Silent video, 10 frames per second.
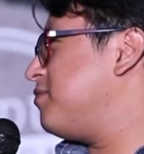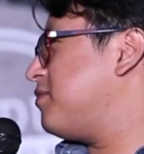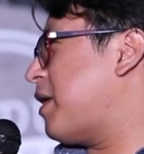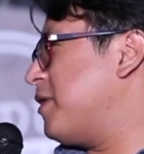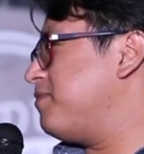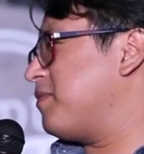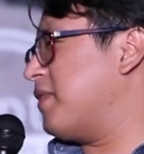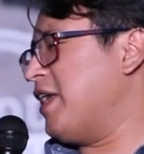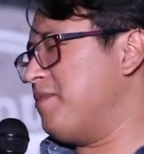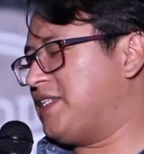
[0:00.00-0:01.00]
También
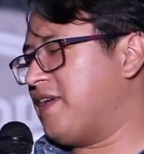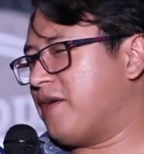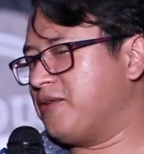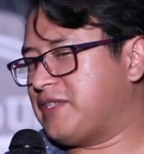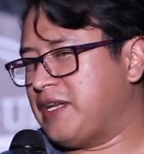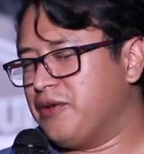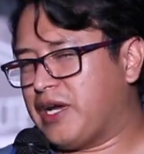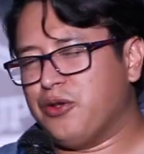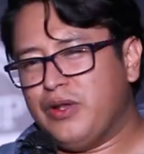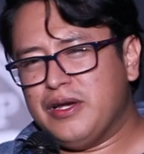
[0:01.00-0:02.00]
ella me estaba contando
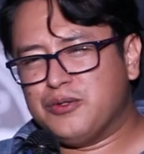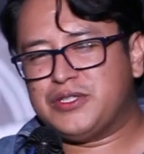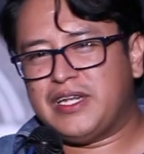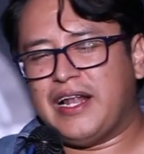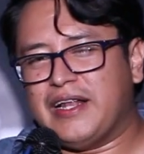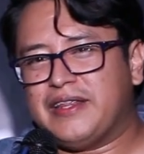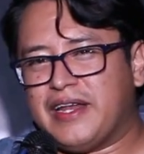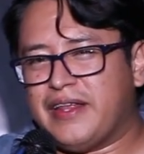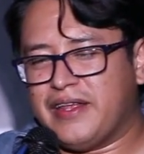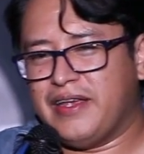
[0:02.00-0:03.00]
que no le gusta la
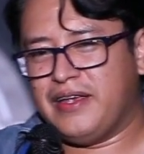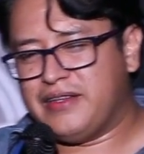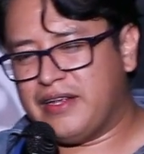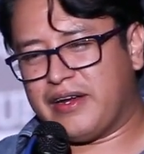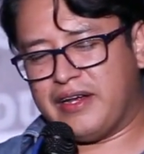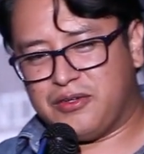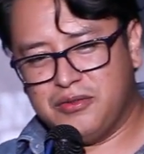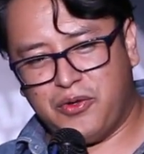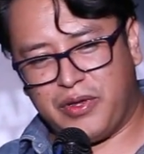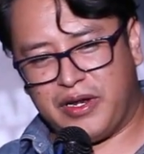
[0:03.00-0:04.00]
letra de, de
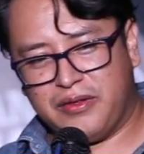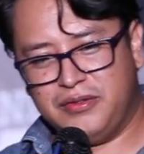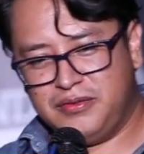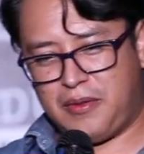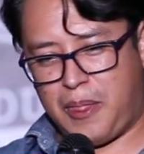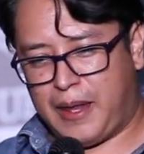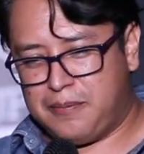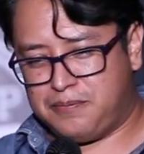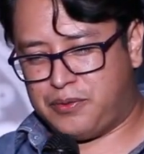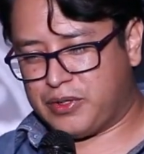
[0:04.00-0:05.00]
reggaetón moderno
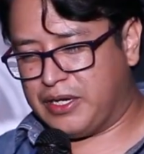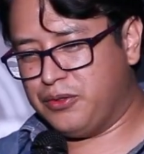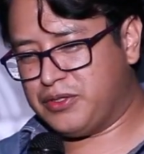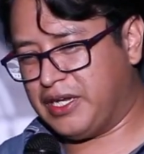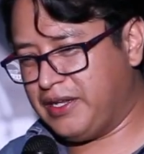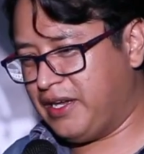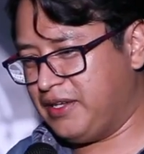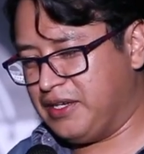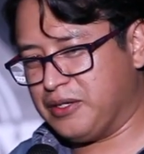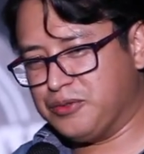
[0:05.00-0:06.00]
porque no tiene
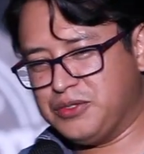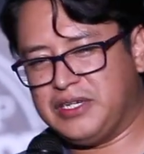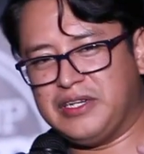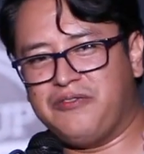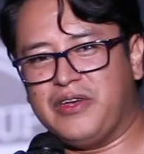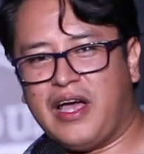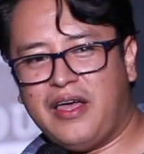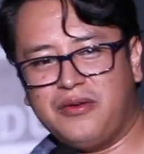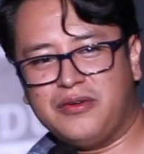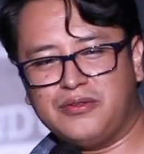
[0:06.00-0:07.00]
ningún
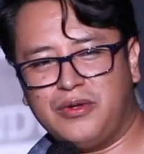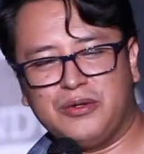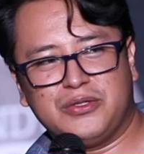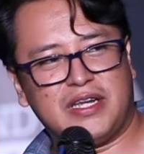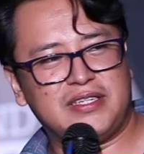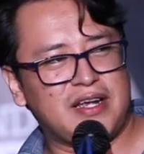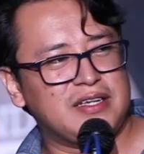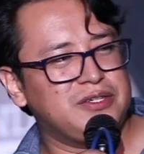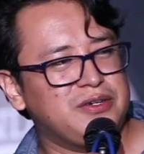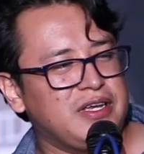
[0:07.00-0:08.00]
significado. No le gusta esta
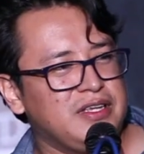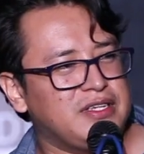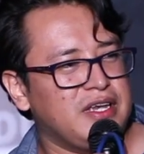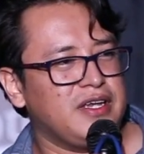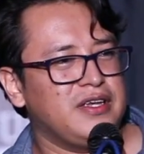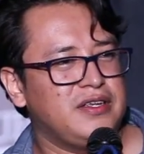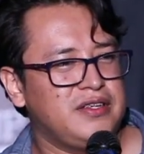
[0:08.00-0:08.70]
canción que dice.